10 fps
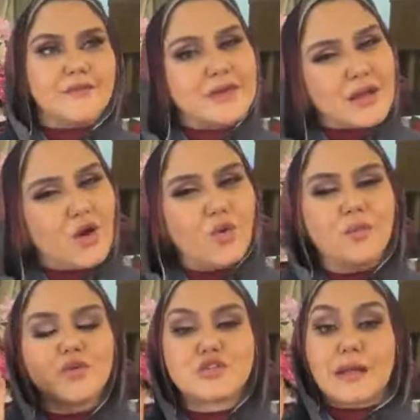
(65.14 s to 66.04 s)
على فكره
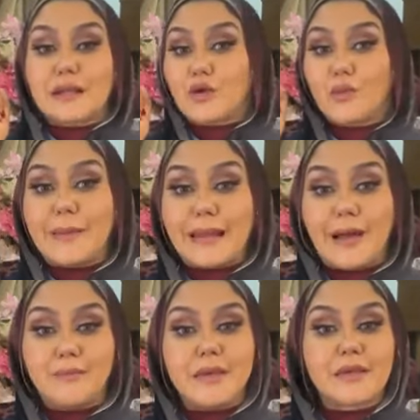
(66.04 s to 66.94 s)
هو بيشتغلك
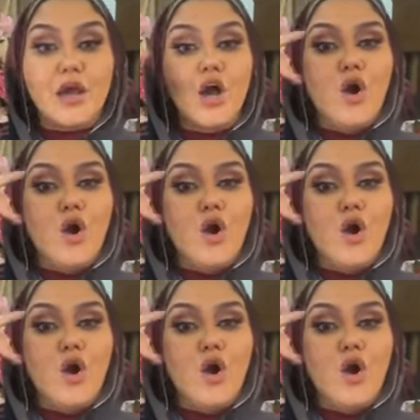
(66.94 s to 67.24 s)
وبيلعب بيك